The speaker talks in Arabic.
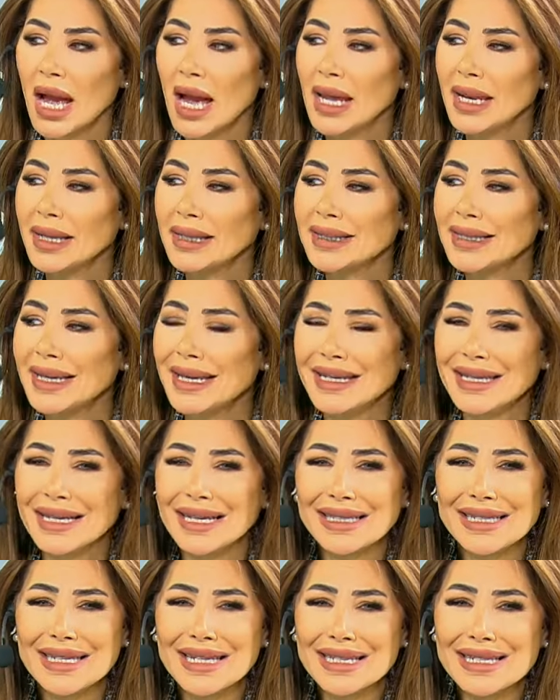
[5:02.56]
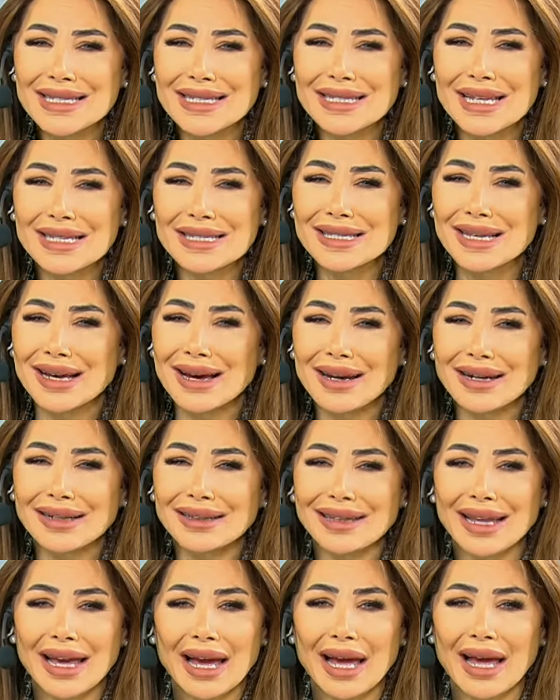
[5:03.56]
قالت لي لاني كثير
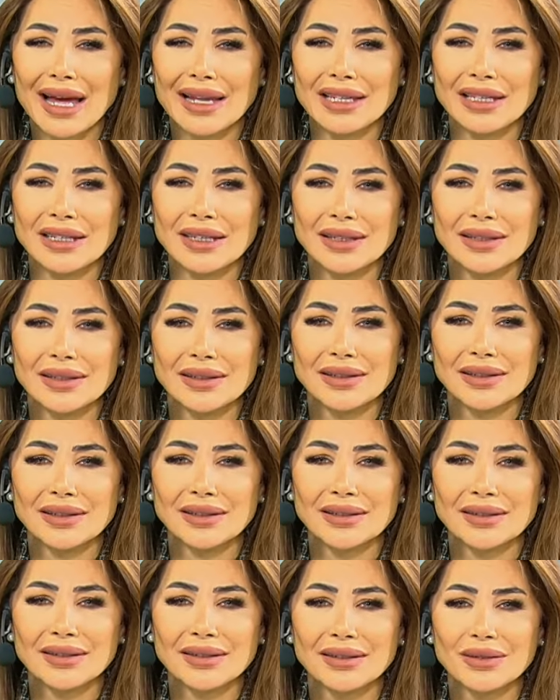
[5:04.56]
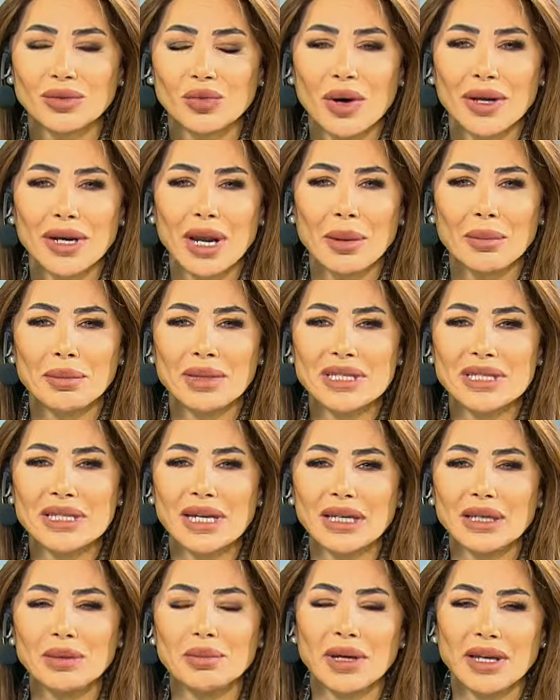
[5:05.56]
استصغرت حالي وانا عم
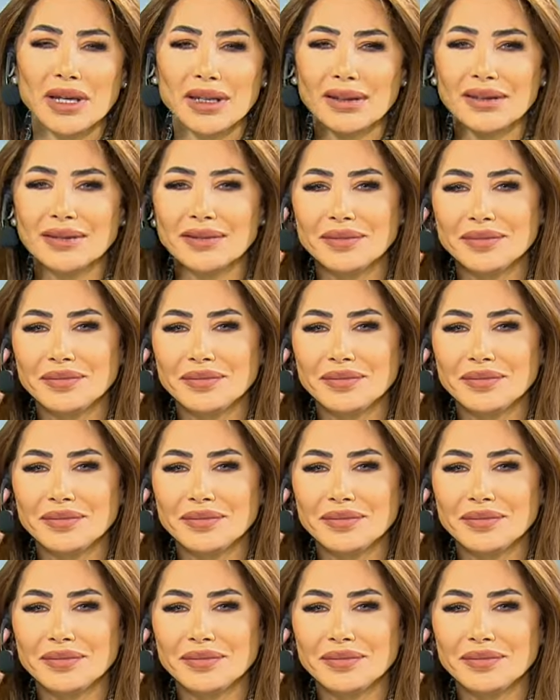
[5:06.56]
بستغيبك